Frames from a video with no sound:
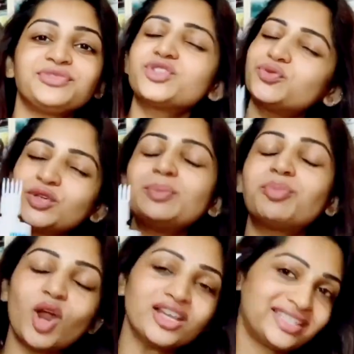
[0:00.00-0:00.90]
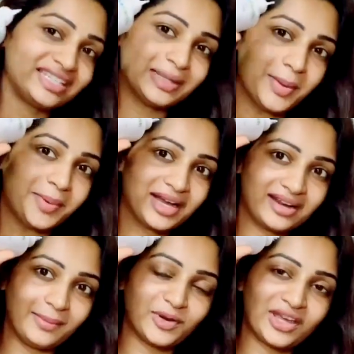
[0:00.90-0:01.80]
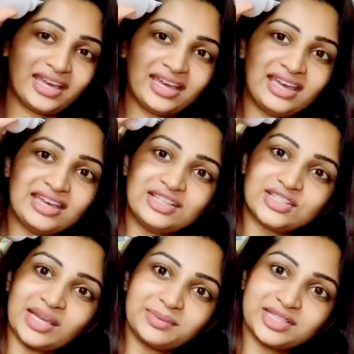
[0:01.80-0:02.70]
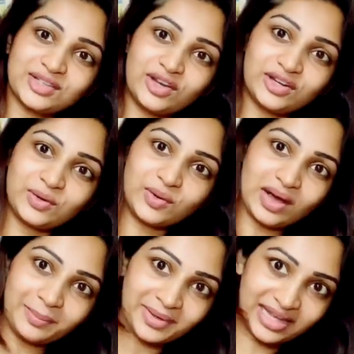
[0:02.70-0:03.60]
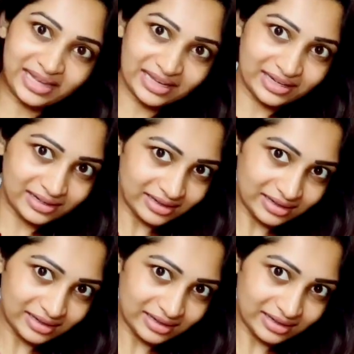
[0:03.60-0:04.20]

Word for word: ஸோ ஃபுல் ப்ராசஸ் நம்ம பார்க்கலாம் ஓகே ஐம் ஜஸ்ட் கோயிங் டு அப்ளை இட்